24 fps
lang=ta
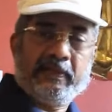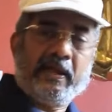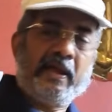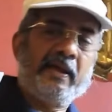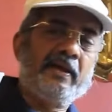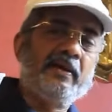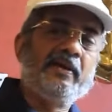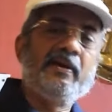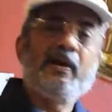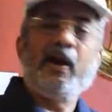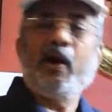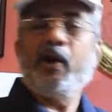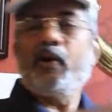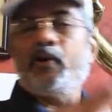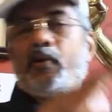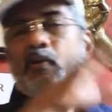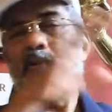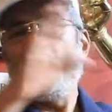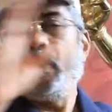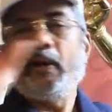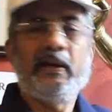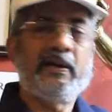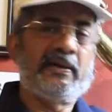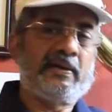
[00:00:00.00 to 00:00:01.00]
எங்கே
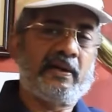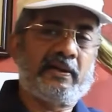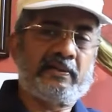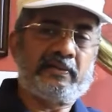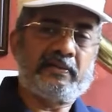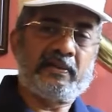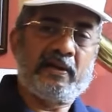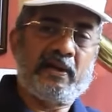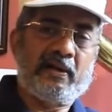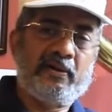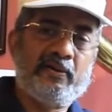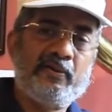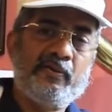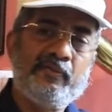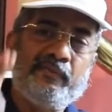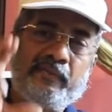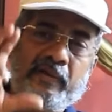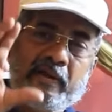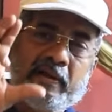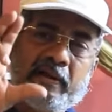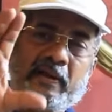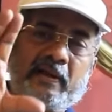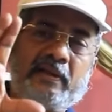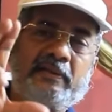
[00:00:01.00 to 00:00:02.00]
கோயில் கட்டினாலும்
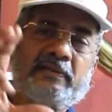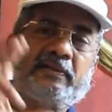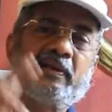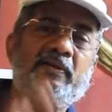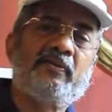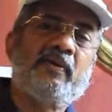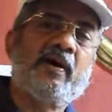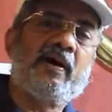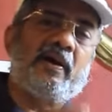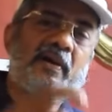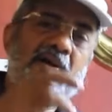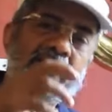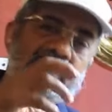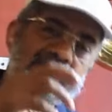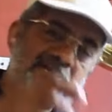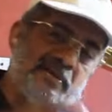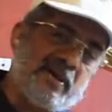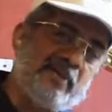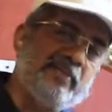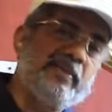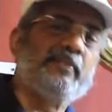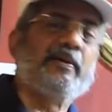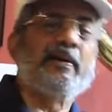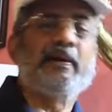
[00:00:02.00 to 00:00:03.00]
விக்கிரகத்தை வாங்க
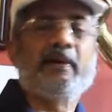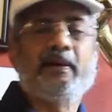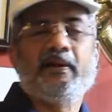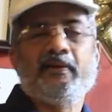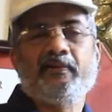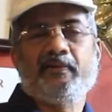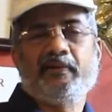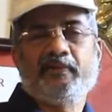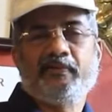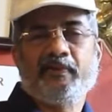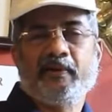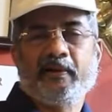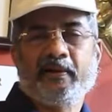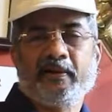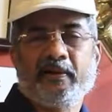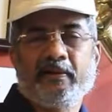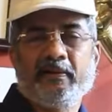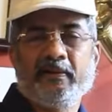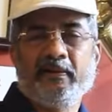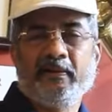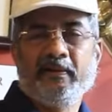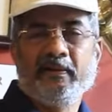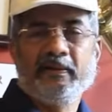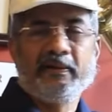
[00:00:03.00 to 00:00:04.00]
சுவாமிமலையில் வருவாங்க
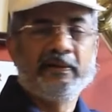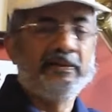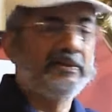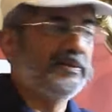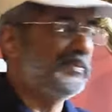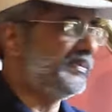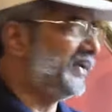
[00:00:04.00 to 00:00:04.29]
இது